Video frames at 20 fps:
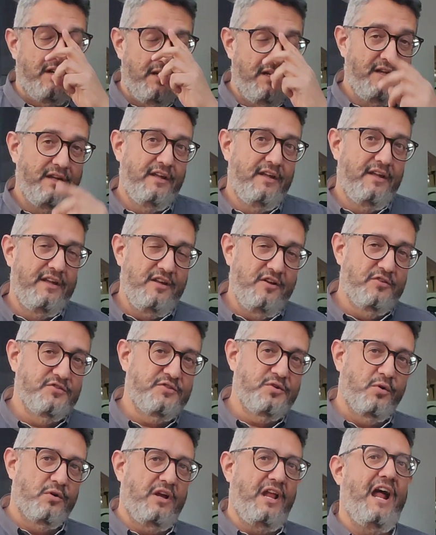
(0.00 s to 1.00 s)
Uhum eu
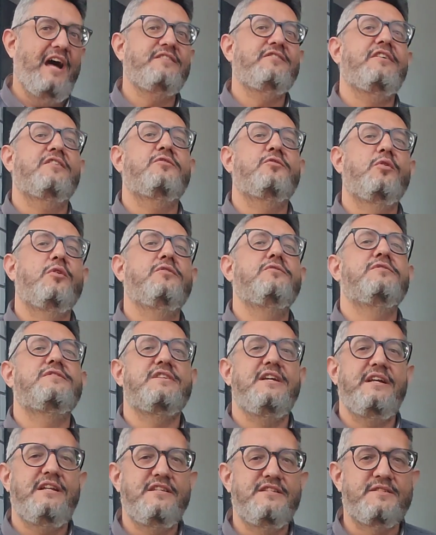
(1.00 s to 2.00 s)
sou grato a
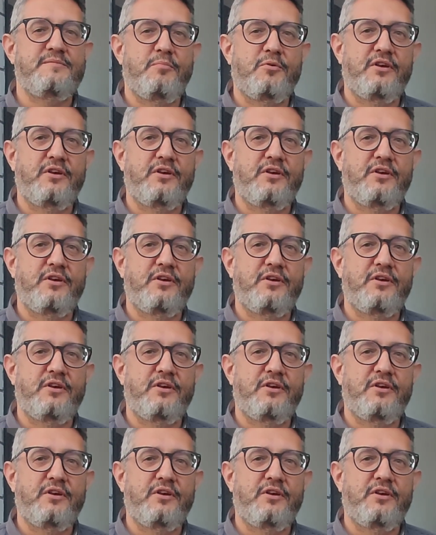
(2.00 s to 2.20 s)
todos eles,